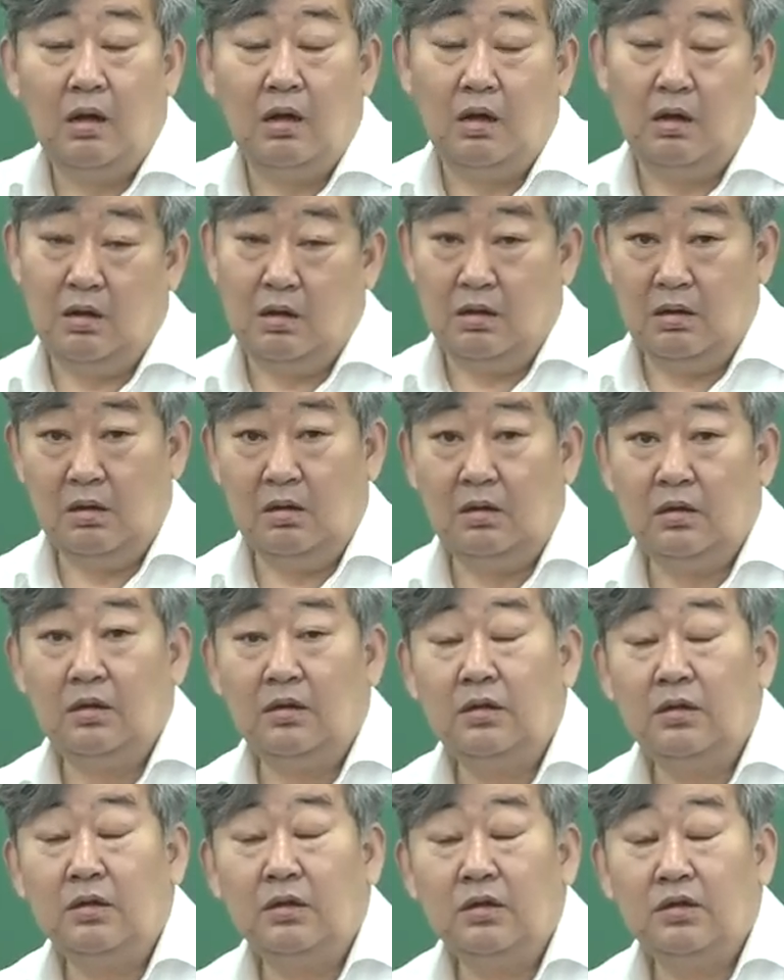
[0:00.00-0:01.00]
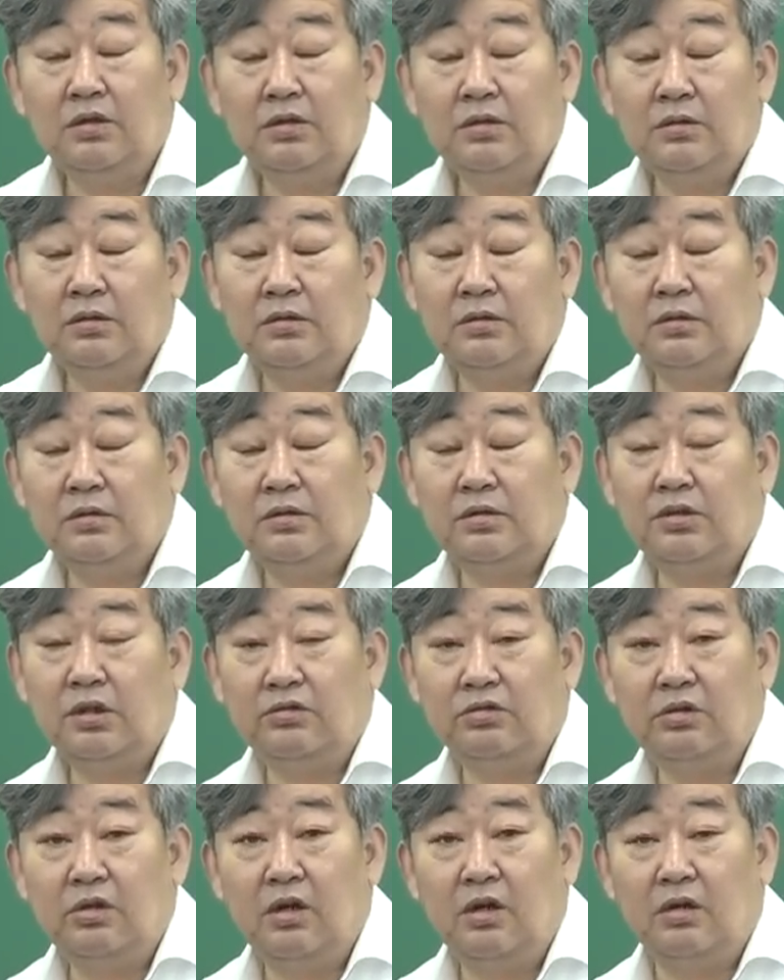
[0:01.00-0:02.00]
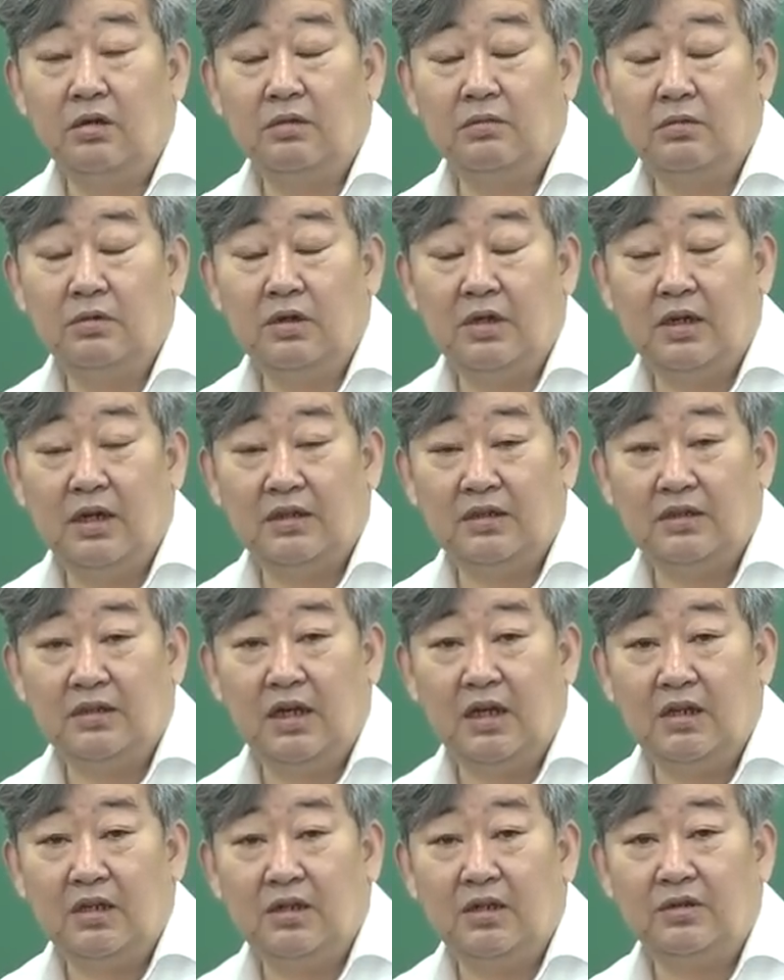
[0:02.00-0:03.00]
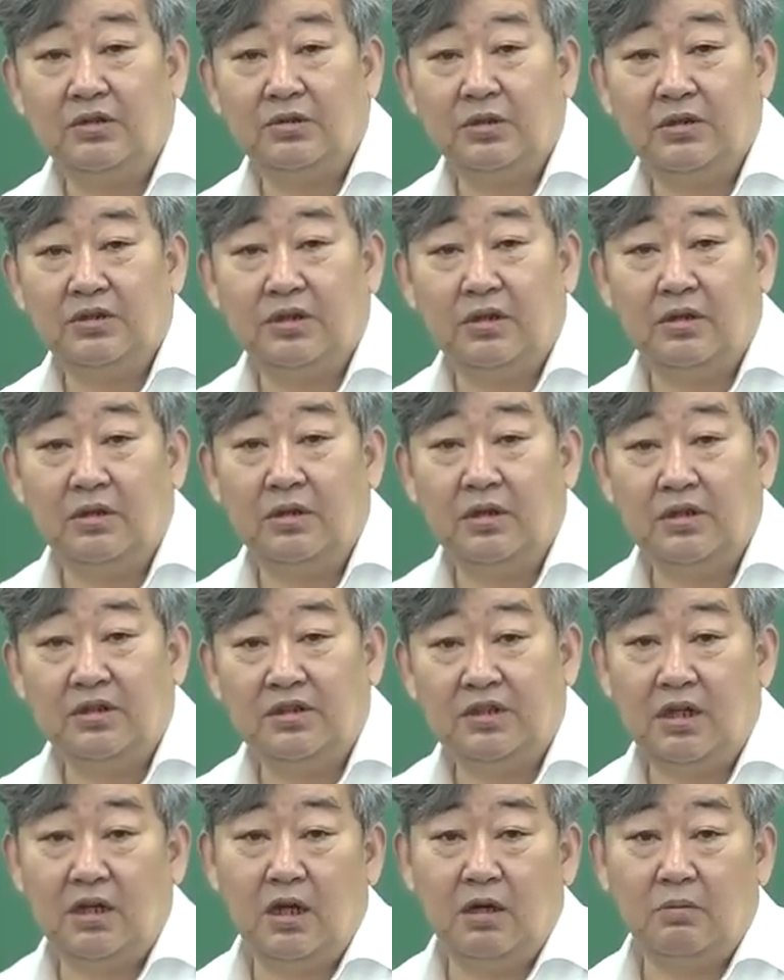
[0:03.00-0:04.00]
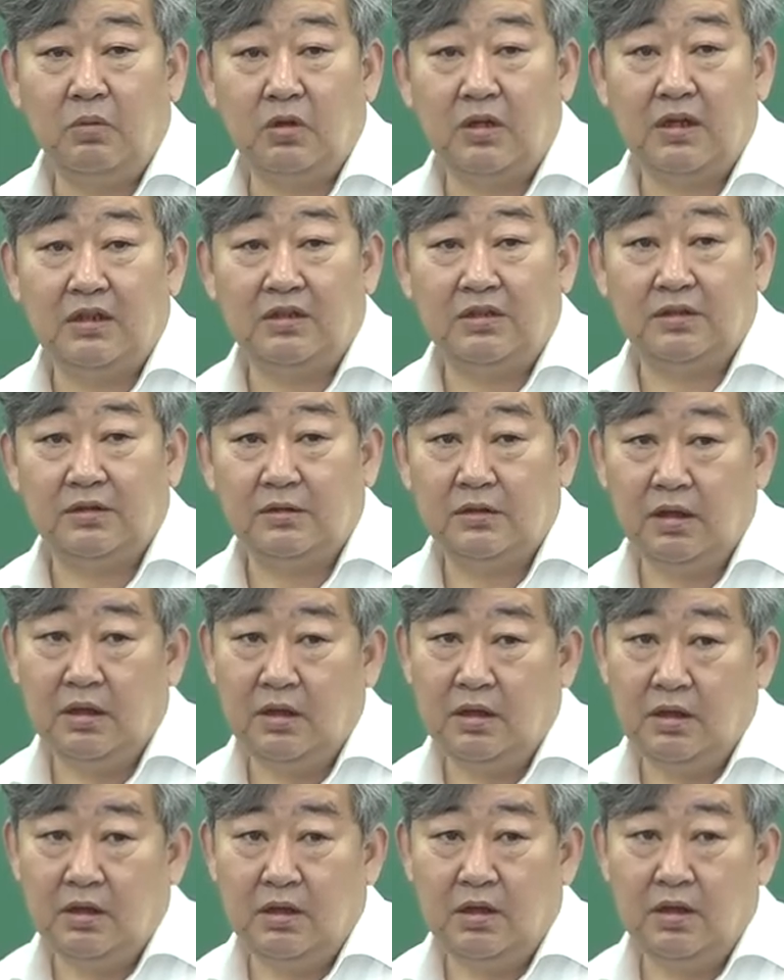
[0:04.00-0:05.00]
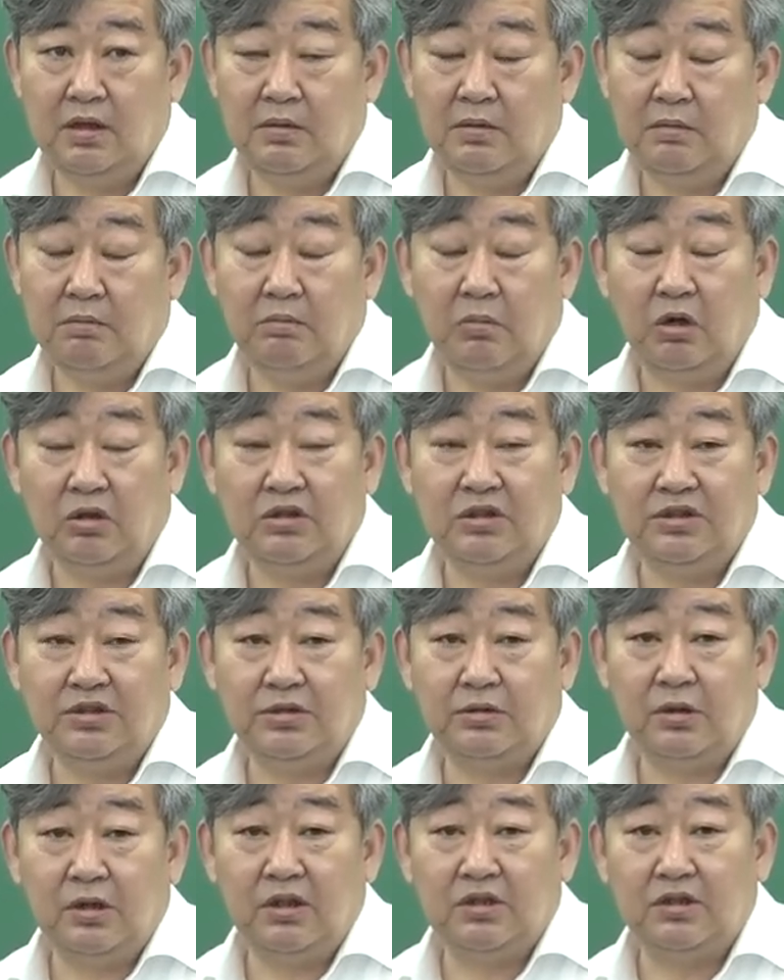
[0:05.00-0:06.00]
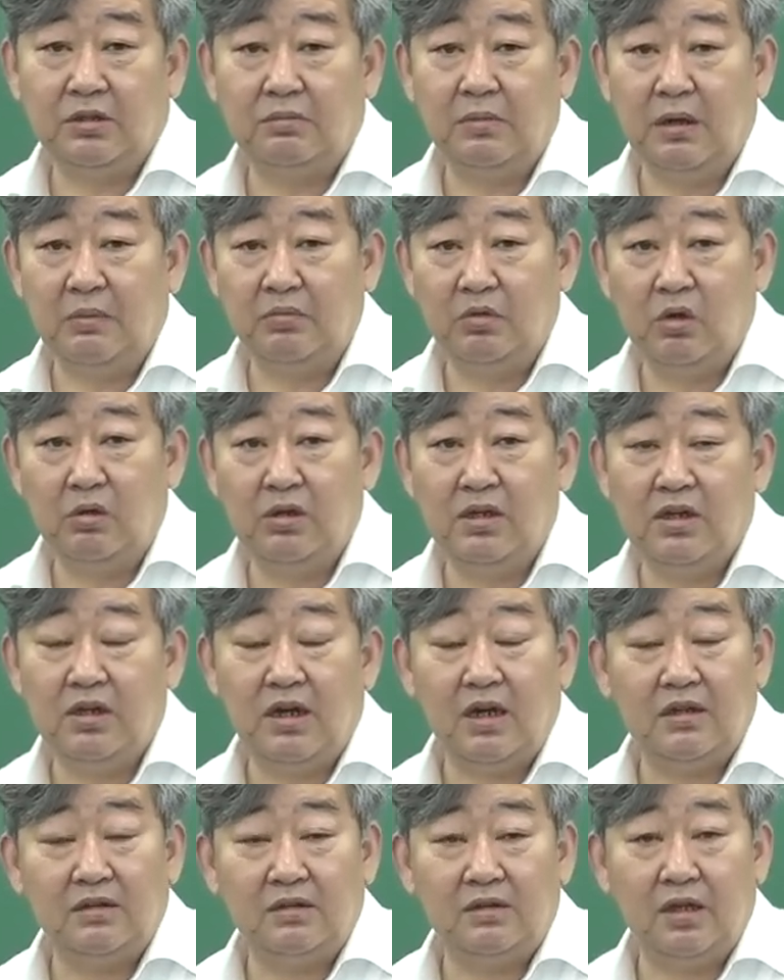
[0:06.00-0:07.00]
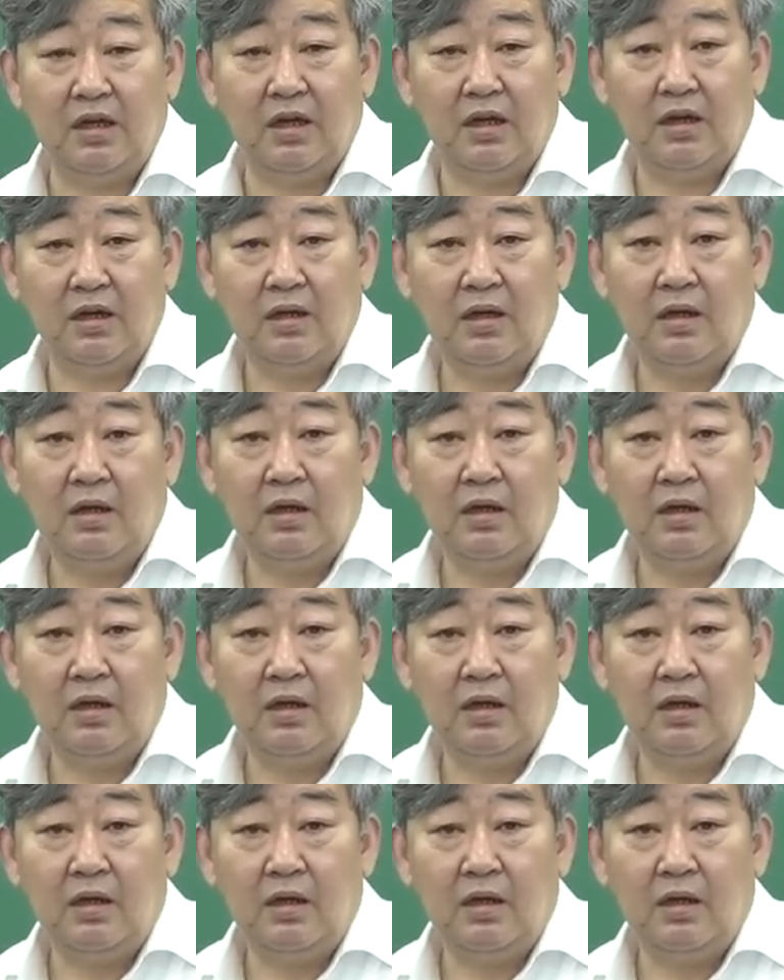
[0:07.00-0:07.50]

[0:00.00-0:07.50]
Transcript: 어 서술형이라든가 이런 쪽에서 생각보다는 이 머릿속에서 맴돌기는 하는데